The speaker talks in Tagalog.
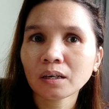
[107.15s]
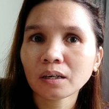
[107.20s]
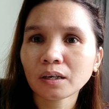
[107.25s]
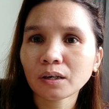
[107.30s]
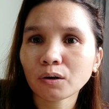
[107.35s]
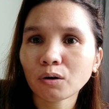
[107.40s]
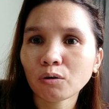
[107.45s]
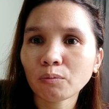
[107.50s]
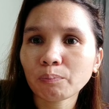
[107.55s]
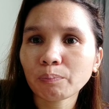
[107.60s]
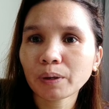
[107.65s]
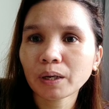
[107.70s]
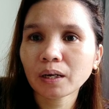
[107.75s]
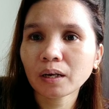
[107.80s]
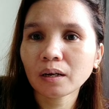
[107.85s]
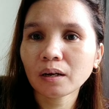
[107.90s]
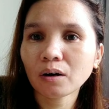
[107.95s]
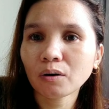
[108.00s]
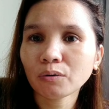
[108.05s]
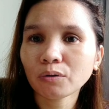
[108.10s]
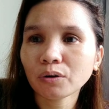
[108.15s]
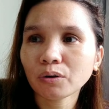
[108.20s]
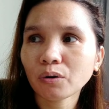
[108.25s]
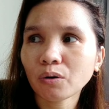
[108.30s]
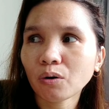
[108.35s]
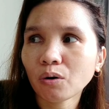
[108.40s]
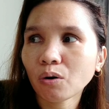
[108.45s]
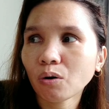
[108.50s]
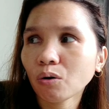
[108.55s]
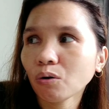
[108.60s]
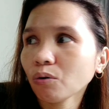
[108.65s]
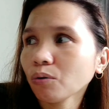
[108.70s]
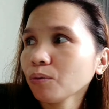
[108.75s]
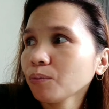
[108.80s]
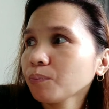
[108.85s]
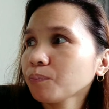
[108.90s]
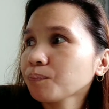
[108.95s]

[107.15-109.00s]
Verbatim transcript: i-open na daw yung